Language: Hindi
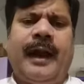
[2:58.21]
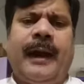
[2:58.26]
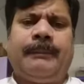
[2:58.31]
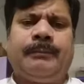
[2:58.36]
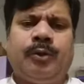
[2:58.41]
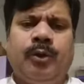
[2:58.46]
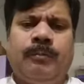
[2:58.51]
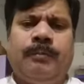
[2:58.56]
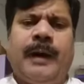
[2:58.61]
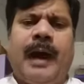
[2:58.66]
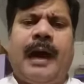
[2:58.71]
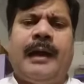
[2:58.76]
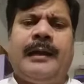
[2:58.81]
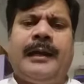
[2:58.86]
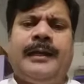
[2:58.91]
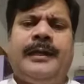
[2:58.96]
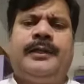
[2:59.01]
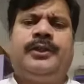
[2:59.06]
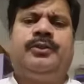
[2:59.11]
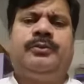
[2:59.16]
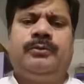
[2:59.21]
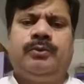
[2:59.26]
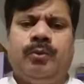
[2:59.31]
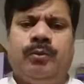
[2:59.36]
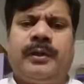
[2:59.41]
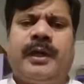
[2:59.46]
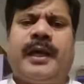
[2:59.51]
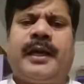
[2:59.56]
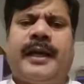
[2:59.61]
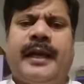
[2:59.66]
आप तो ऑलरेडी
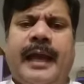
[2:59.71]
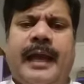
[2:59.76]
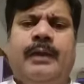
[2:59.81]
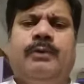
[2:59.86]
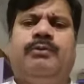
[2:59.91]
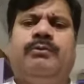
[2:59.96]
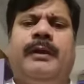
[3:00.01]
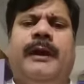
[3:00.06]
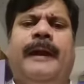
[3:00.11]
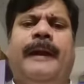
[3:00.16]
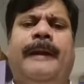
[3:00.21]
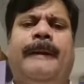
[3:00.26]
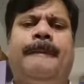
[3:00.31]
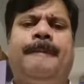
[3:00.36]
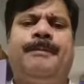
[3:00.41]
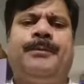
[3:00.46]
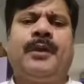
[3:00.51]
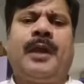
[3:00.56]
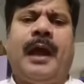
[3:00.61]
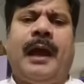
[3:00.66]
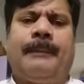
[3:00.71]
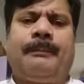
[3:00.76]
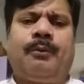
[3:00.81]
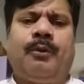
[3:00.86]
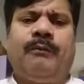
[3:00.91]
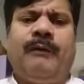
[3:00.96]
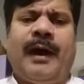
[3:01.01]
चुन कर गए हुए हैं आपको